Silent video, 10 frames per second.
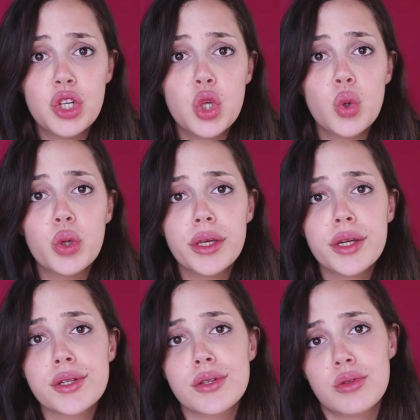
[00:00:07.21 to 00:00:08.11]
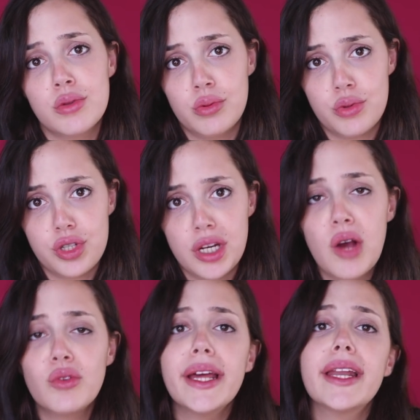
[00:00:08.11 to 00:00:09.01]
النيو ييرز ريزولوشن
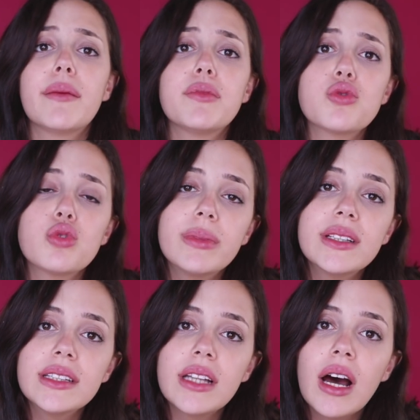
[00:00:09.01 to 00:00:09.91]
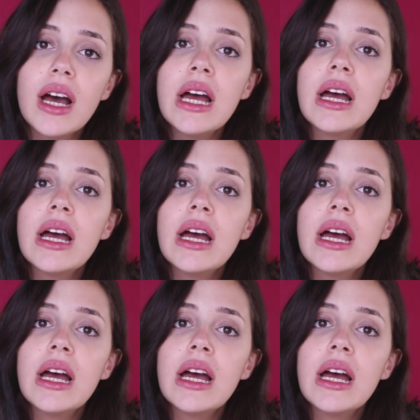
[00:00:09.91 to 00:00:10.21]
او نحن بشو بدنا